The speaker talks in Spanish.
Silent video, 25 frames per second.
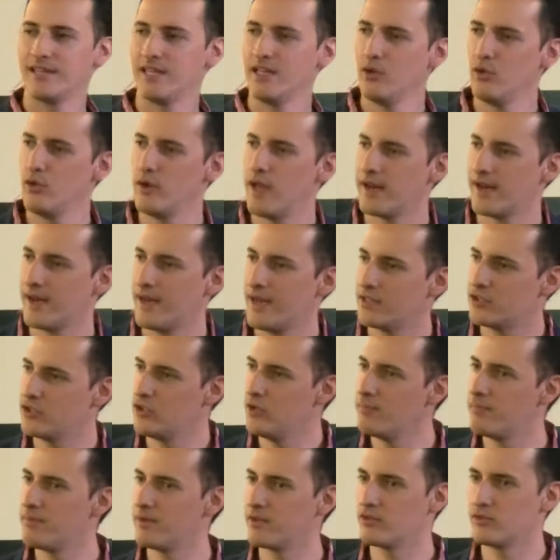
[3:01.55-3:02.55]
tener una
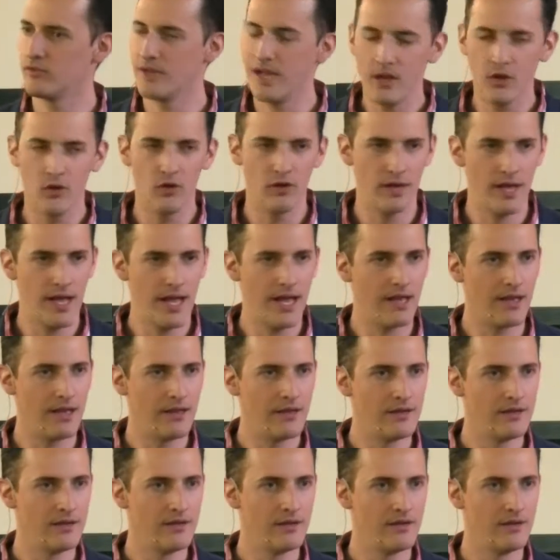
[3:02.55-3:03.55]
relación personal con Él,
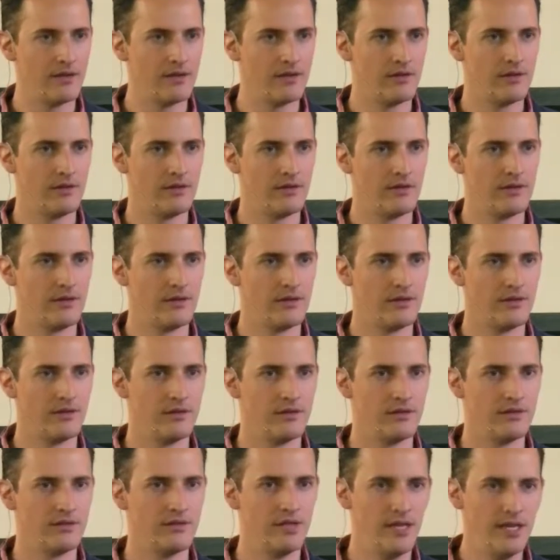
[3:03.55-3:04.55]

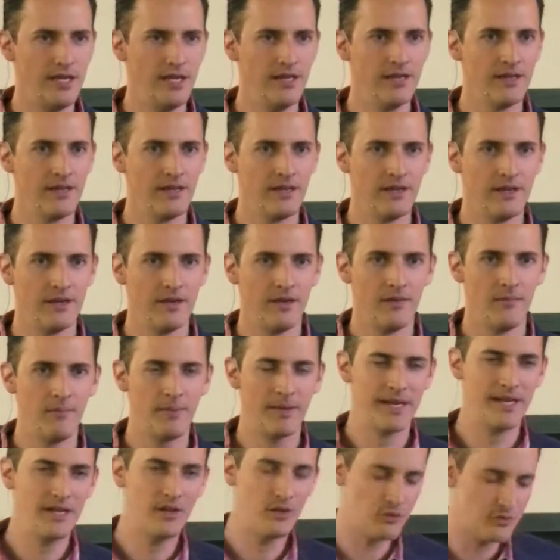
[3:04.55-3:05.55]
¿sí?
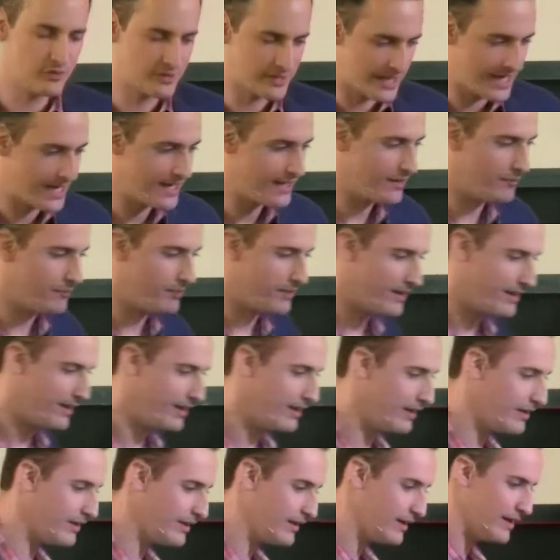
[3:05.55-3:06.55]
Para encontrar, para,
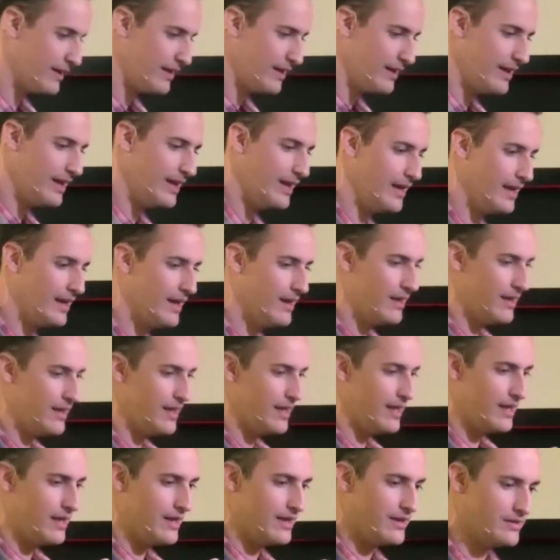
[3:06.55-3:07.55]
eh, eh,
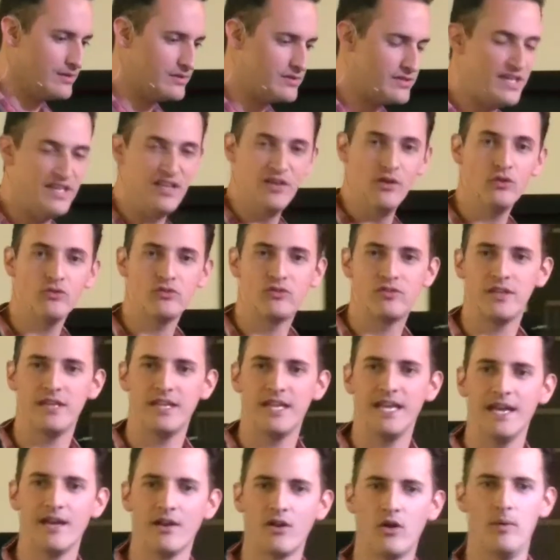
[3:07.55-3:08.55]
si no
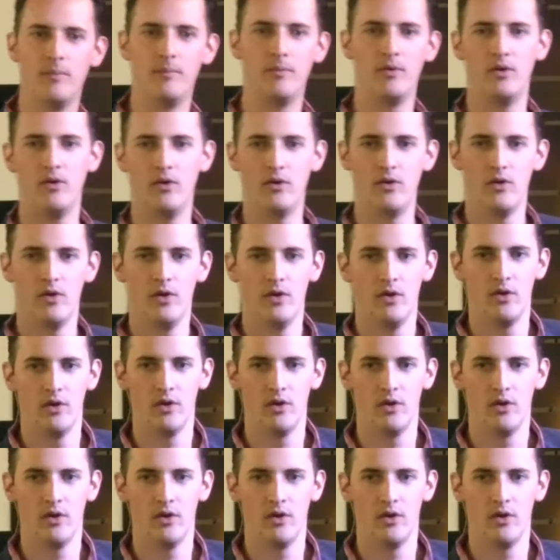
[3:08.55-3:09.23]
sería como,